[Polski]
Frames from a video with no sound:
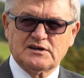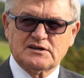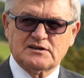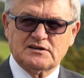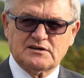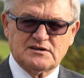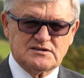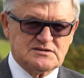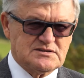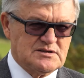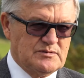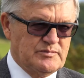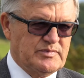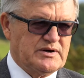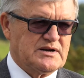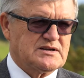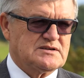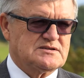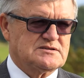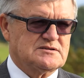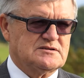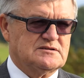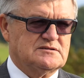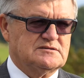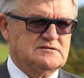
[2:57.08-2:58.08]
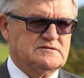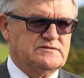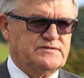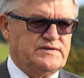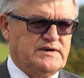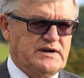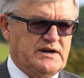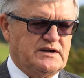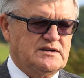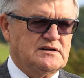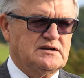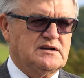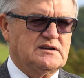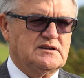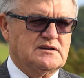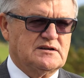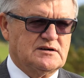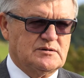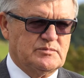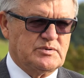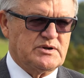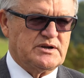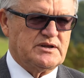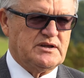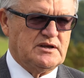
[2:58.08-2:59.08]
To jest to bardzo fajny,
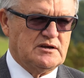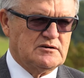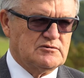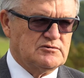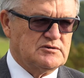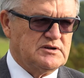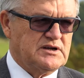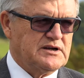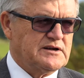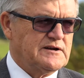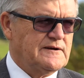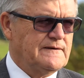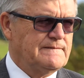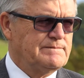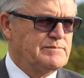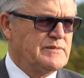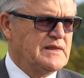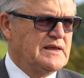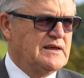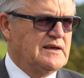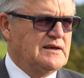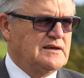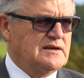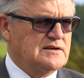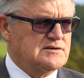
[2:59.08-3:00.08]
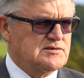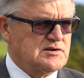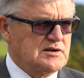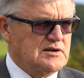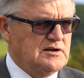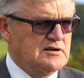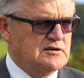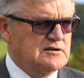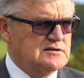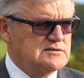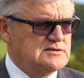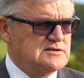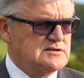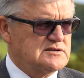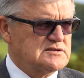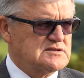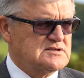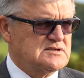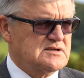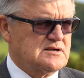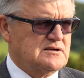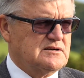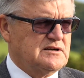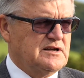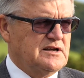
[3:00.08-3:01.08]
dobry kierunek. Jeżeli chodzi o
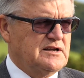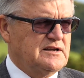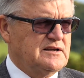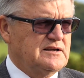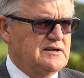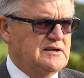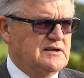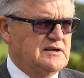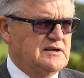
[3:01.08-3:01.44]
stronę